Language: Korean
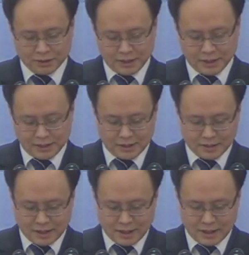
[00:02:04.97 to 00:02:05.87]
어디에
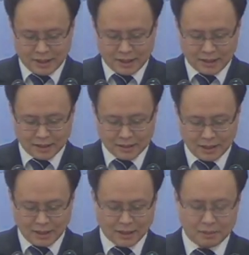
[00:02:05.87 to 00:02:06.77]
있을까
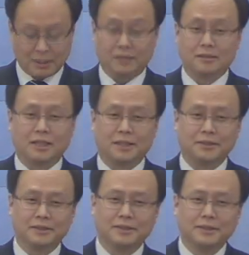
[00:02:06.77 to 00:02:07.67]
생각해
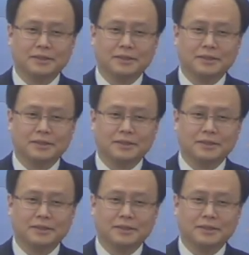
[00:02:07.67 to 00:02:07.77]
봤는데요.